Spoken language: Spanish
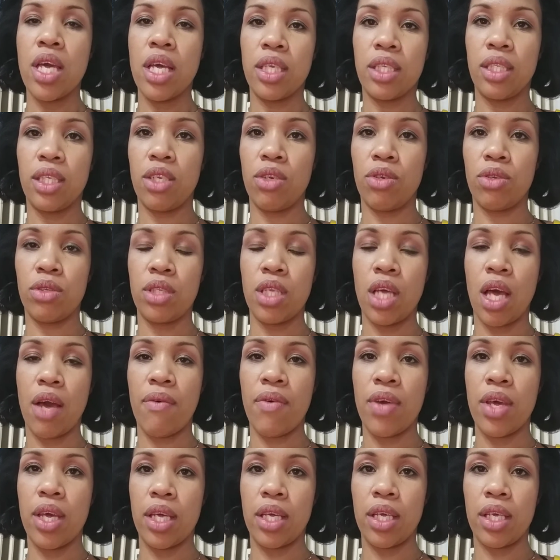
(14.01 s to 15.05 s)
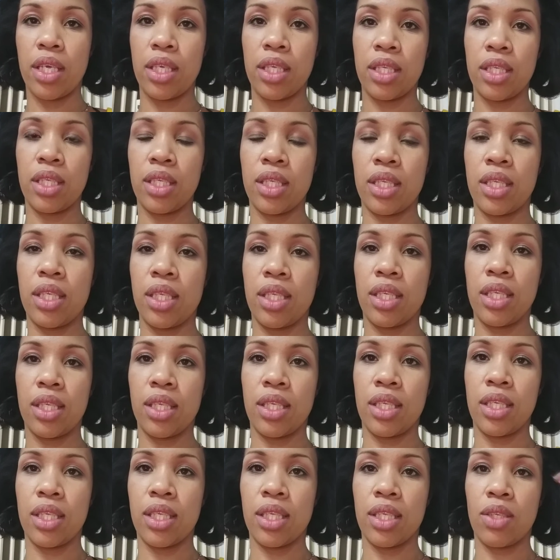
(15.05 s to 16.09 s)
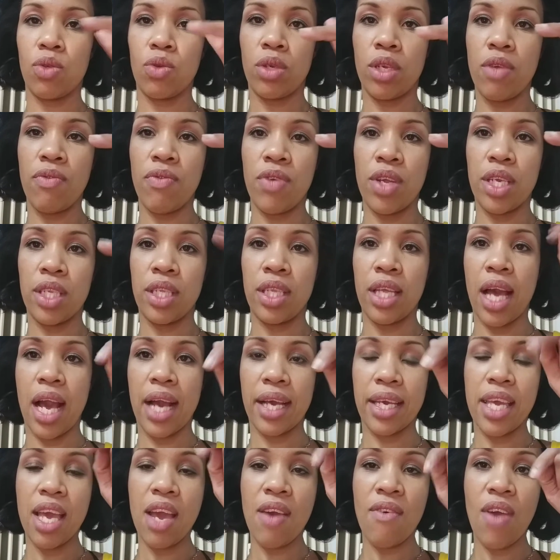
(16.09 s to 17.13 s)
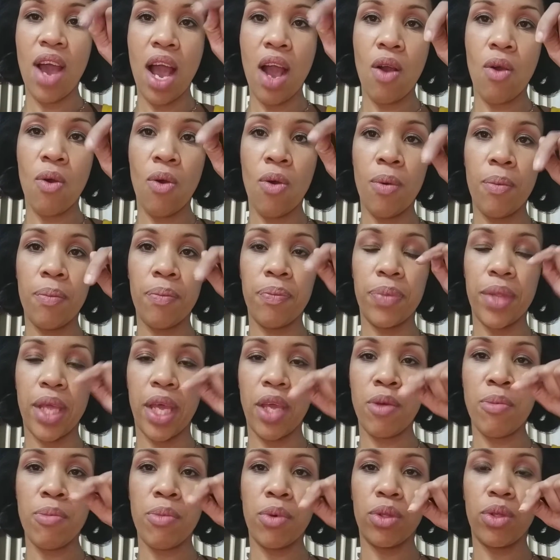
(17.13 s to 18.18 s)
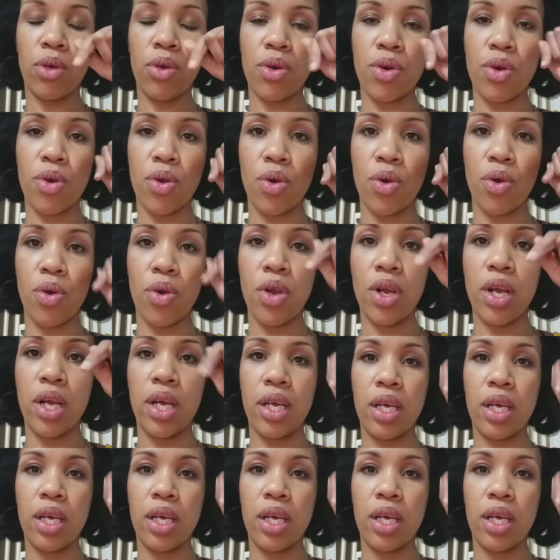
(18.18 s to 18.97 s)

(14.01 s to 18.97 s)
Si no sabes suscribirte, aquí abajo hay un botón rojo.